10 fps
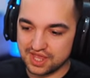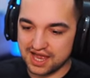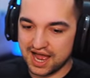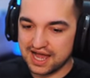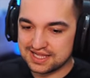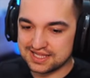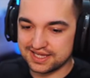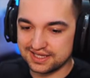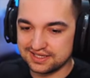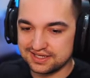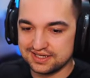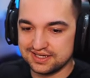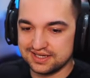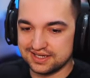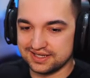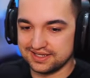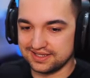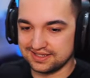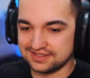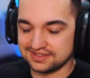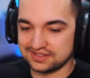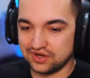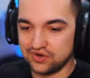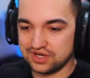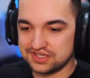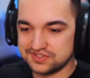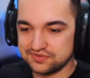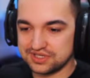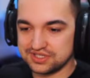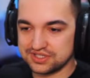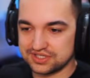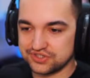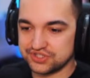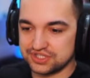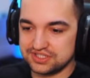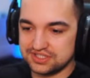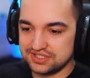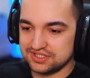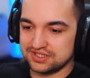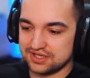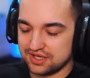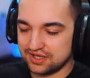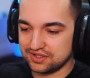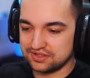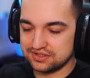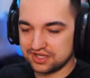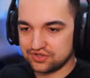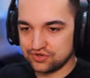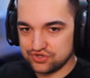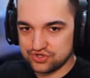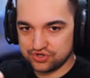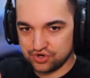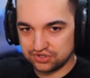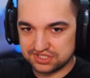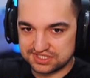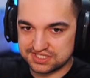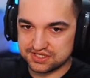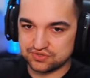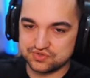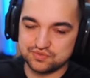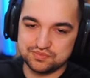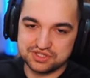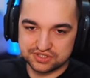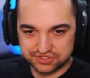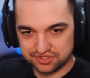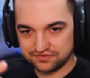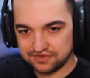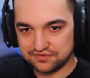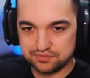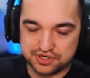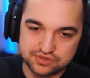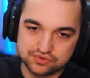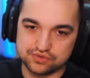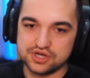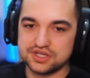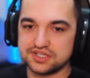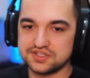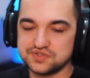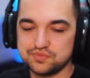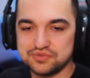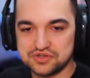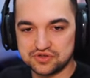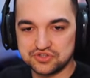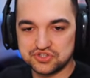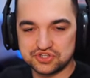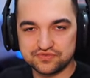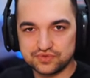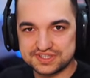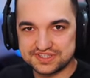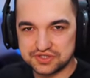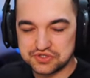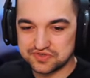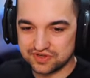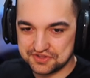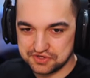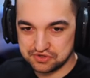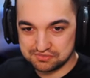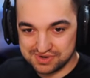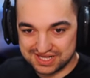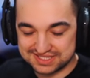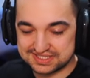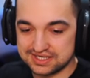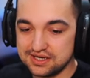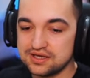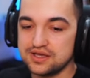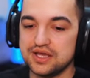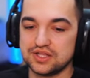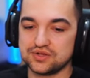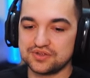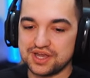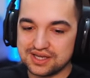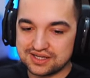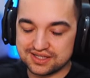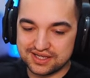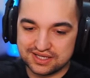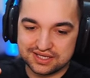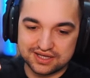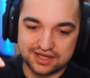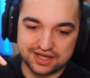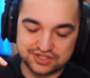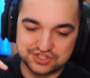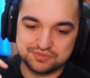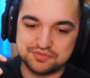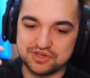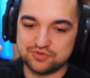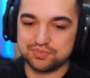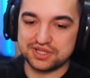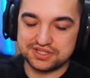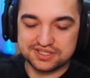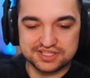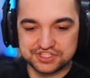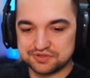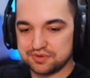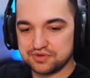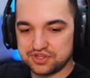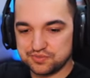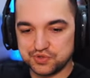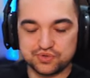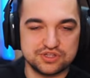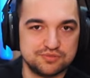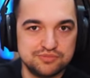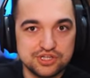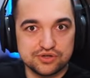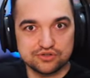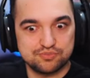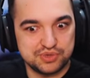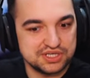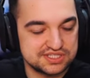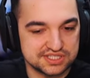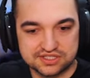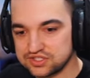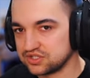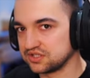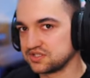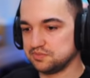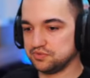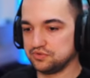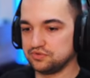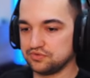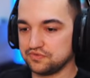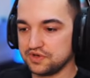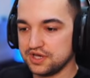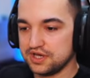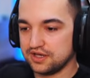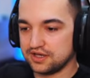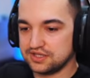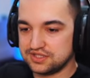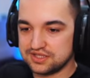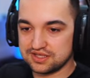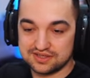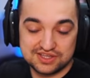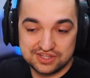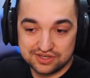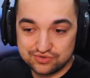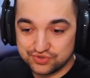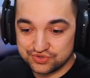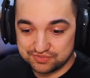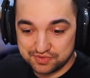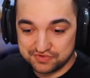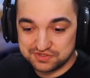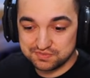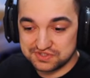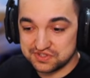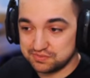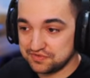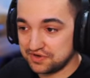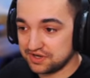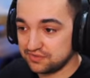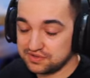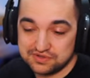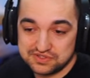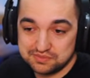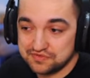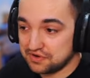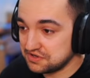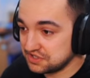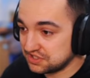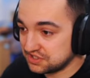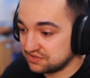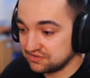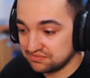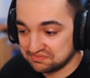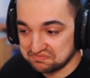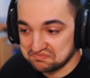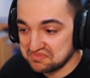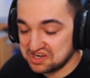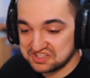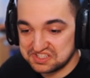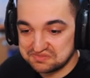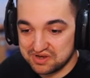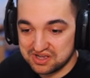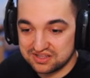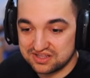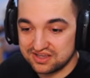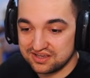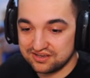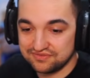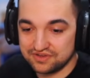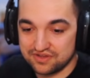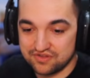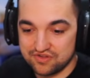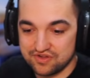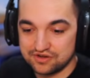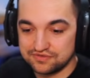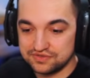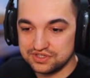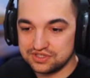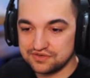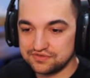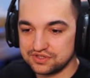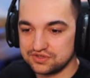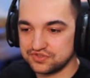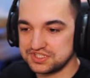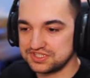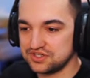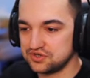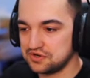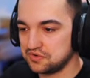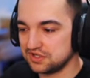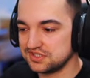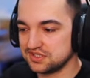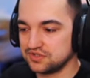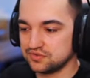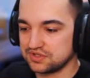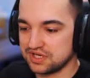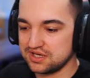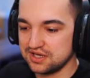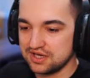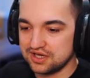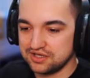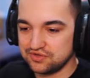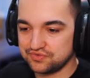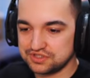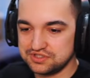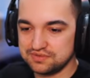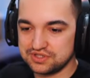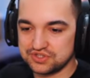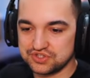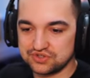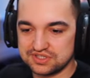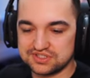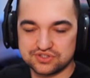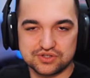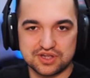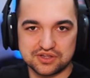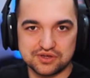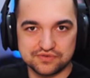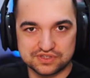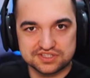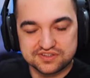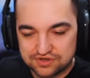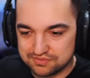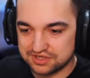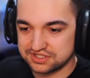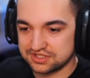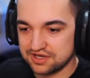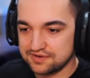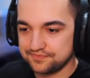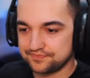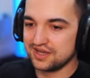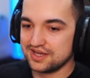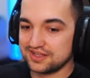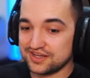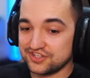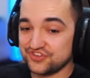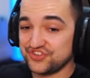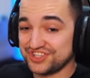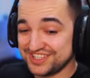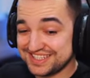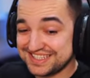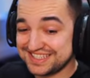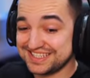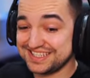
ale e, okazuje się, że gdy nadchodzi koniec tego submita, czyli w tym wypadku ten submit kończy się 24 marca, to nagle, żeby mieć platynę, trzeba mieć na przykład 1 500 tysięcy punktów, gdzie, gdzie już powiedzmy zdobywały, zdobywałeś jakieś e, maksymalne, wiesz, wyniki w tych wszystkich konkurencjach tutaj i już właściwie ciężko jest coś dodatkowo naskrobać, nie? Także wszyscy